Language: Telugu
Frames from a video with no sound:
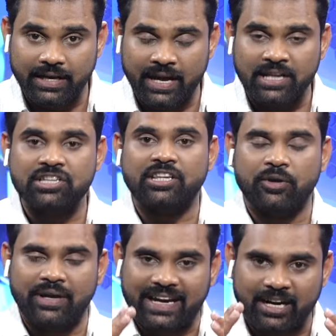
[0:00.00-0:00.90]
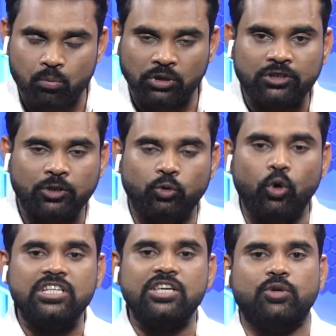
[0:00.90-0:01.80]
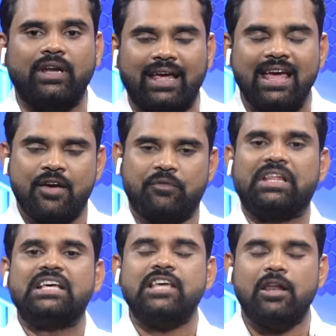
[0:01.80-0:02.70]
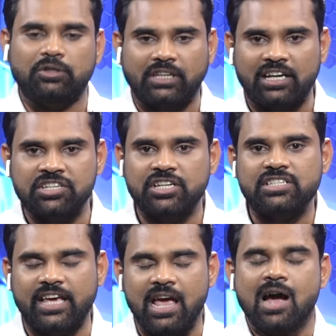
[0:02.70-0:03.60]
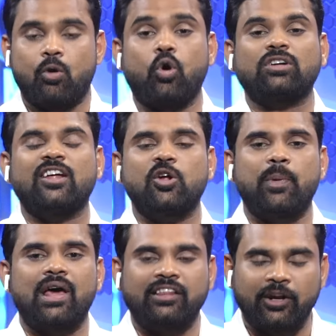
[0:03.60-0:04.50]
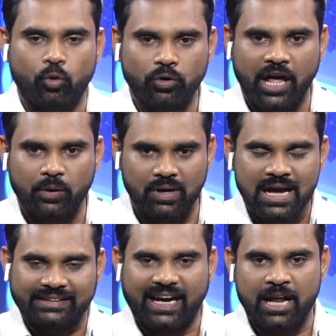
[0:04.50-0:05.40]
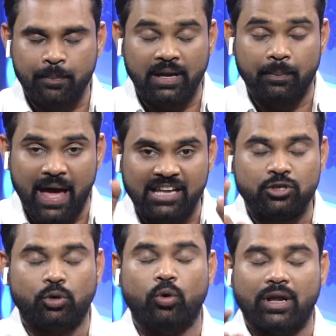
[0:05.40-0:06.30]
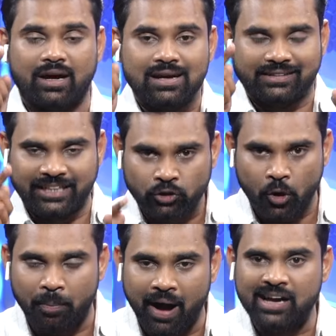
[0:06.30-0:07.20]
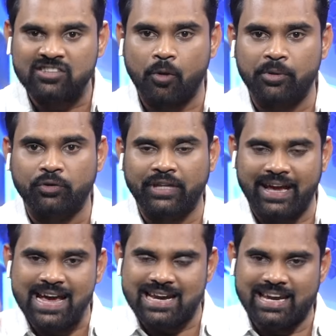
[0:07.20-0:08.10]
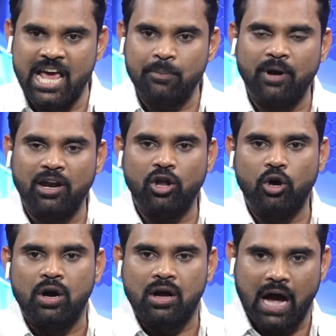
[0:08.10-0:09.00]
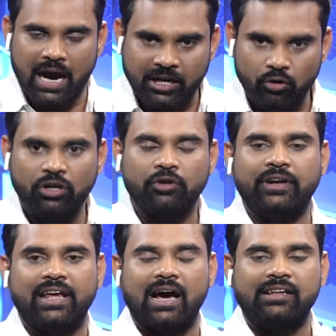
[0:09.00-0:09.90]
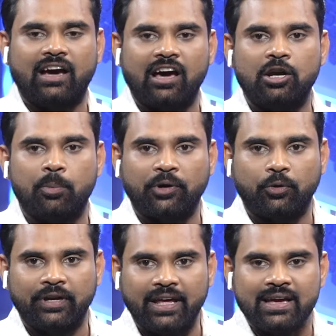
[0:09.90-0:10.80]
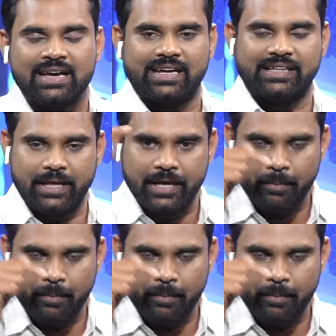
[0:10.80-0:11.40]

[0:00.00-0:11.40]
ఎర్రచందనాన్ని ఇక్కడ మొత్తం దోచేసుకుని విదేశాలకు తరలించేసి కోట్ల రూపాయలు దండుకుంటున్నారు తాడేపల్లి ప్యాలెస్కు కూడా దీంట్లో భాగస్వామి ఉంది నేపాల్లో అక్కడ ఉన్నటువంటి అధికారులు పట్టుకుంటే ఇది